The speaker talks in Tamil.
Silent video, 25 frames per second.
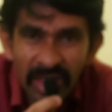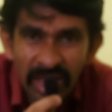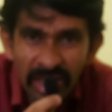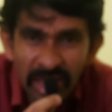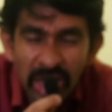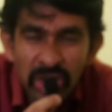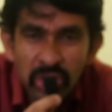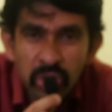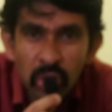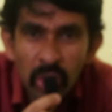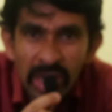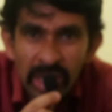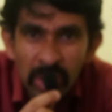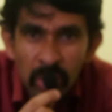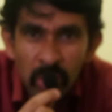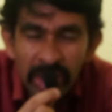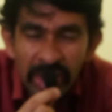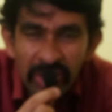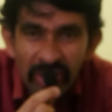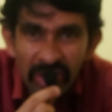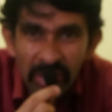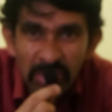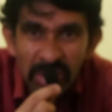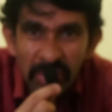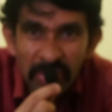தனுஷ்கோடி
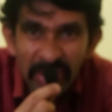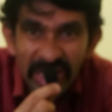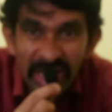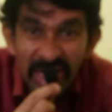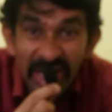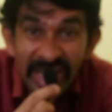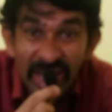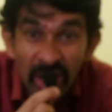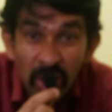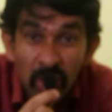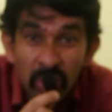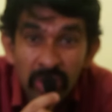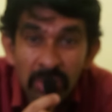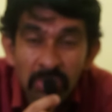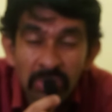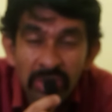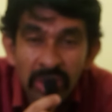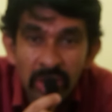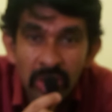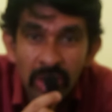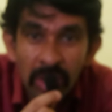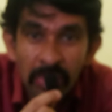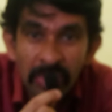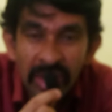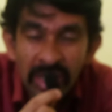நோக்கி வரும்போது பார்த்திங்கன்னா இரநூத்தம்பது
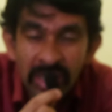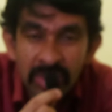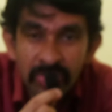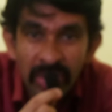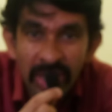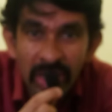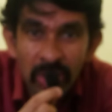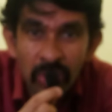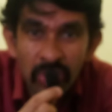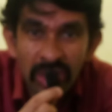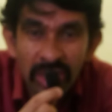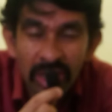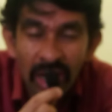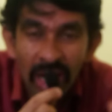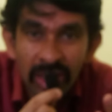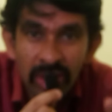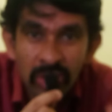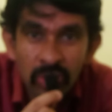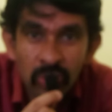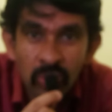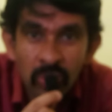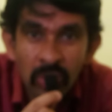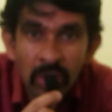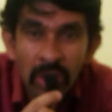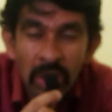கிலோமீட்டர் ஸ்பீடில் வந்து
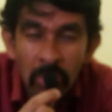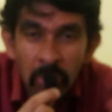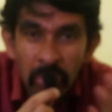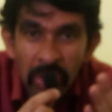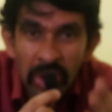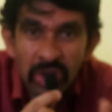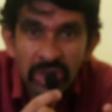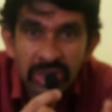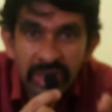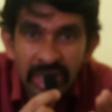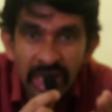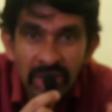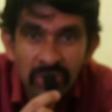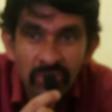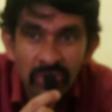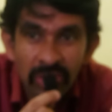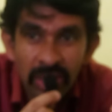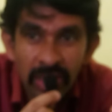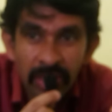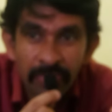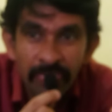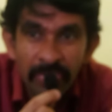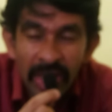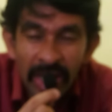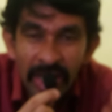காற்றும் புயலும் சேர்ந்து
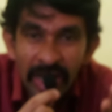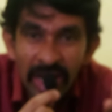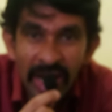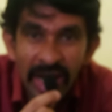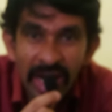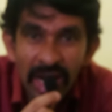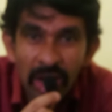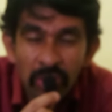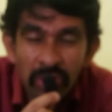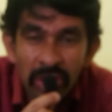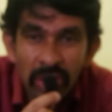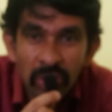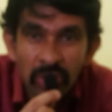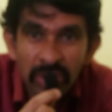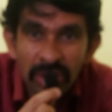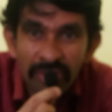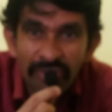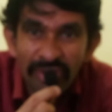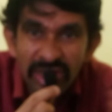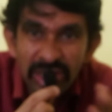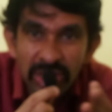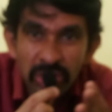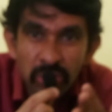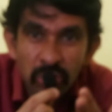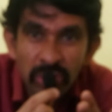வருது இதனால் என்ன ஆகுதுன்னா வந்து
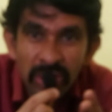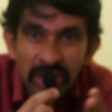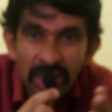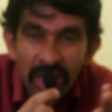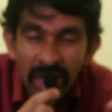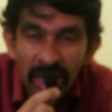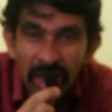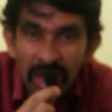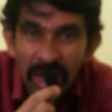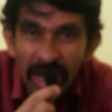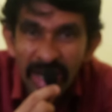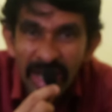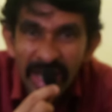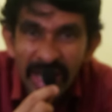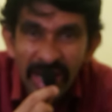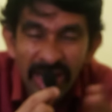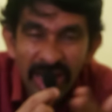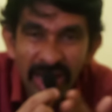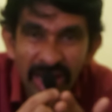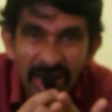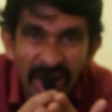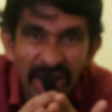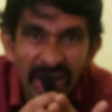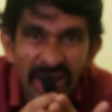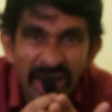ஃபஸ்ட்டு வந்து அங்கே அங்கே
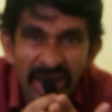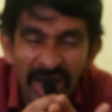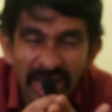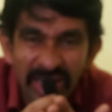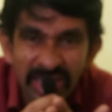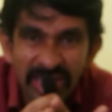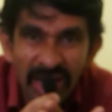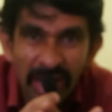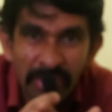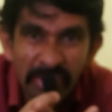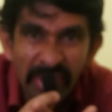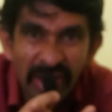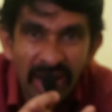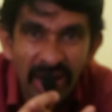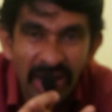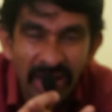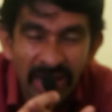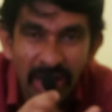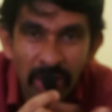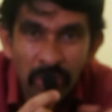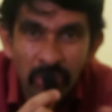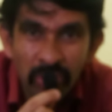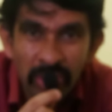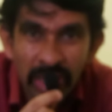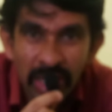இருக்க கரண்ட் கனெக்ஷன் எல்லாமே
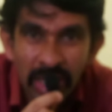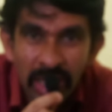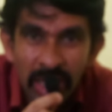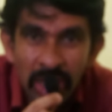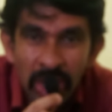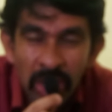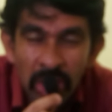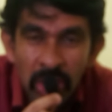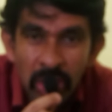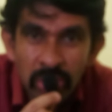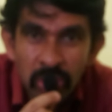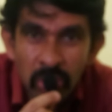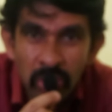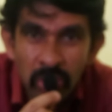கட் ஆகுது ஸோ